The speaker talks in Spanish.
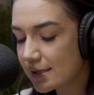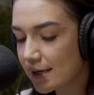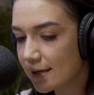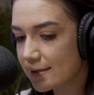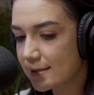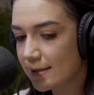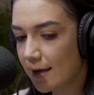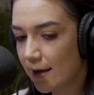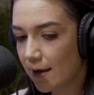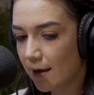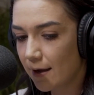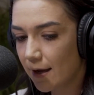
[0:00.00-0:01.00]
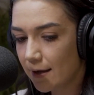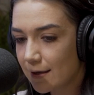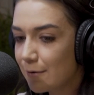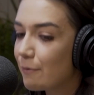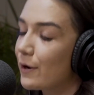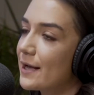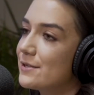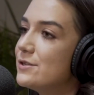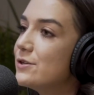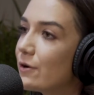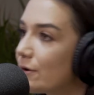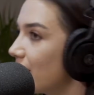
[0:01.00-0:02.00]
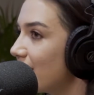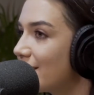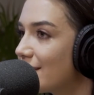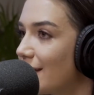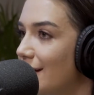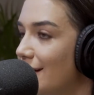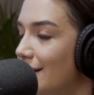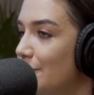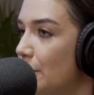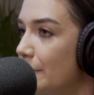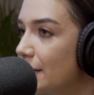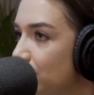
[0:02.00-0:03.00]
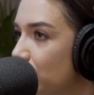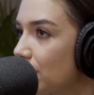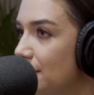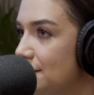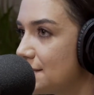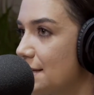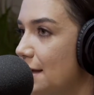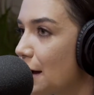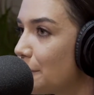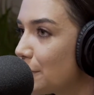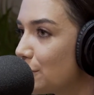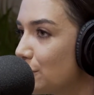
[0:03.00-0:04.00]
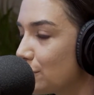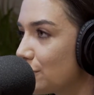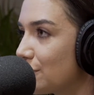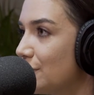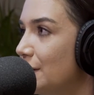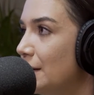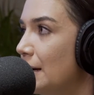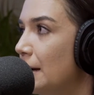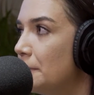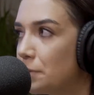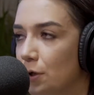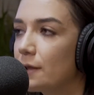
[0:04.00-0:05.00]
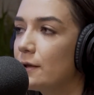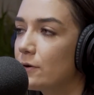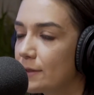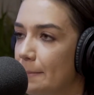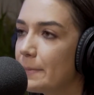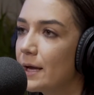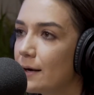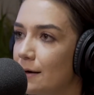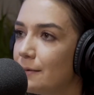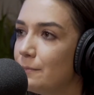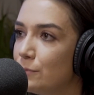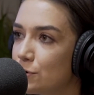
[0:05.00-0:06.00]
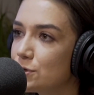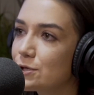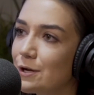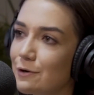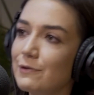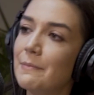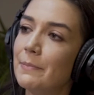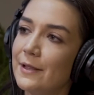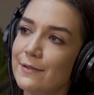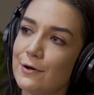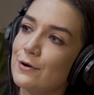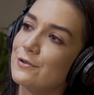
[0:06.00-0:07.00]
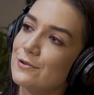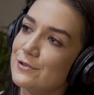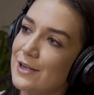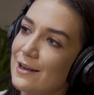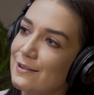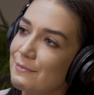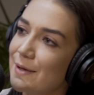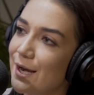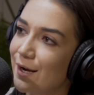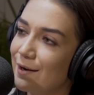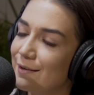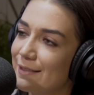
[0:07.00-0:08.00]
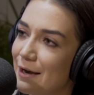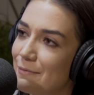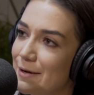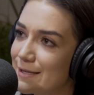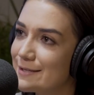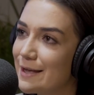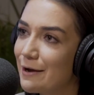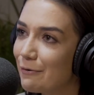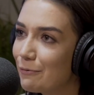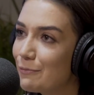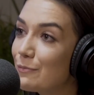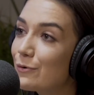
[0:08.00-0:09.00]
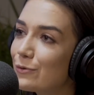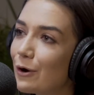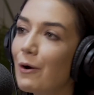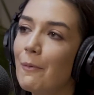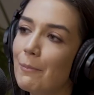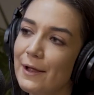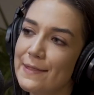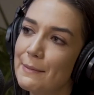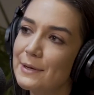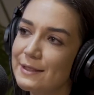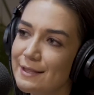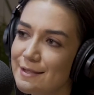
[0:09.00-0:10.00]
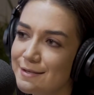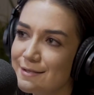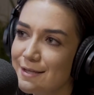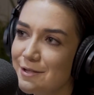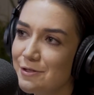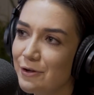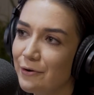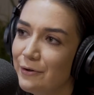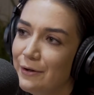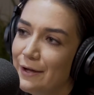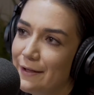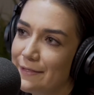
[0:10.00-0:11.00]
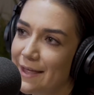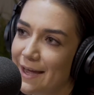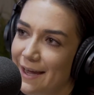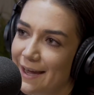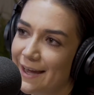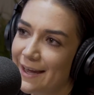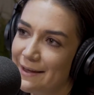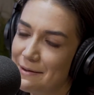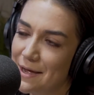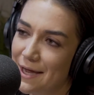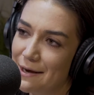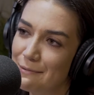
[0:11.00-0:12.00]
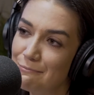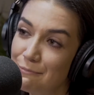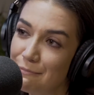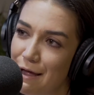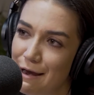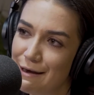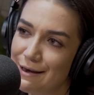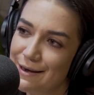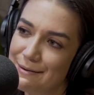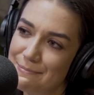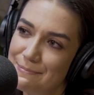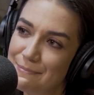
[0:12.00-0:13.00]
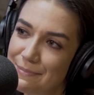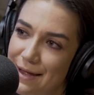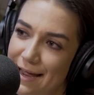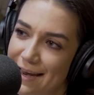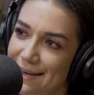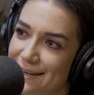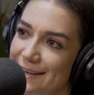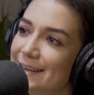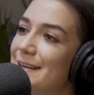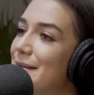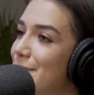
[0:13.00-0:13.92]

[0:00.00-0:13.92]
este, equivocaciones en el momento de diseñar productos. Porque digo, también muchos de los emprendedores sociales vienen tal vez de un mundo completamente distinto, de el, es una conexión gigantesca